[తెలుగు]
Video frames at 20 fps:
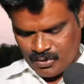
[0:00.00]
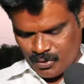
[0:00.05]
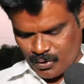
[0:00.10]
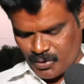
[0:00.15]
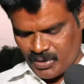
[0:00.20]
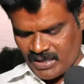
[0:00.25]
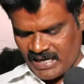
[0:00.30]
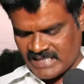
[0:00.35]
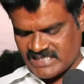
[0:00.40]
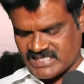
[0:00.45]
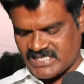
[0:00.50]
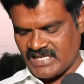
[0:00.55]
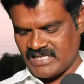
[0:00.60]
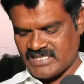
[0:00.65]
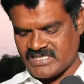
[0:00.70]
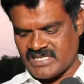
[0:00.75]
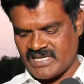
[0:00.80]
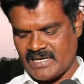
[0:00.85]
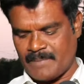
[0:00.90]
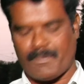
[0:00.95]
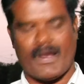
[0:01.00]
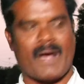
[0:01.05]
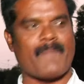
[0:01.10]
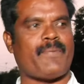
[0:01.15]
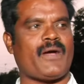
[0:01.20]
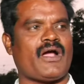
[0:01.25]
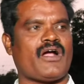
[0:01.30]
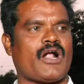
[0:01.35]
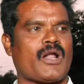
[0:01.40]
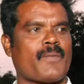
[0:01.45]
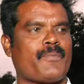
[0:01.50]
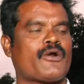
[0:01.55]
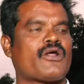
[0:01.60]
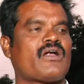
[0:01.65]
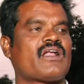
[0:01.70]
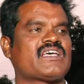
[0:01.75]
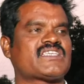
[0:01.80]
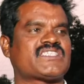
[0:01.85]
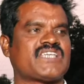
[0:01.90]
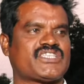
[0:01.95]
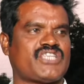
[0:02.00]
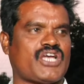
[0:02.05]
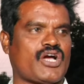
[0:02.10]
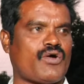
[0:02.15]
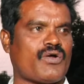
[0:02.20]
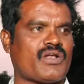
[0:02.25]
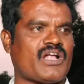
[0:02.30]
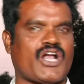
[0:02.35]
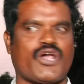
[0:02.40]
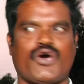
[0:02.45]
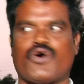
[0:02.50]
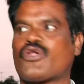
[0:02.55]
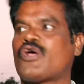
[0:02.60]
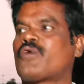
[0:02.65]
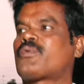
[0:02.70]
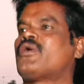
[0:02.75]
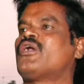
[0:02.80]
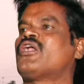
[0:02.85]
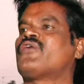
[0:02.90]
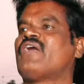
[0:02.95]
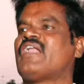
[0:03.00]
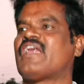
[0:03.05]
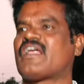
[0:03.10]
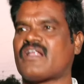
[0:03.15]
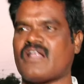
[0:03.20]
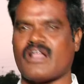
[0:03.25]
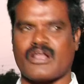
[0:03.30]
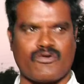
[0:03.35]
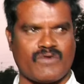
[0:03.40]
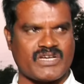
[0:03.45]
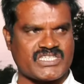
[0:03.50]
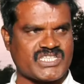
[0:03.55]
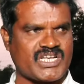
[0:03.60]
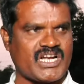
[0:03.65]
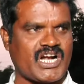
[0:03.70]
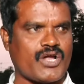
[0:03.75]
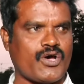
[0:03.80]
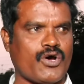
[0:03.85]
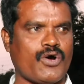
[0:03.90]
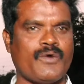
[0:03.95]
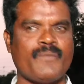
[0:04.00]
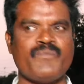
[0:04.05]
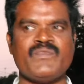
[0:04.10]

రెండుగా చీల్చి పబ్బం గడపడానికి సిద్ధంగా ఉన్నాడు రెండు వేల ఇరవై నాలుగు వస్తున్నాడు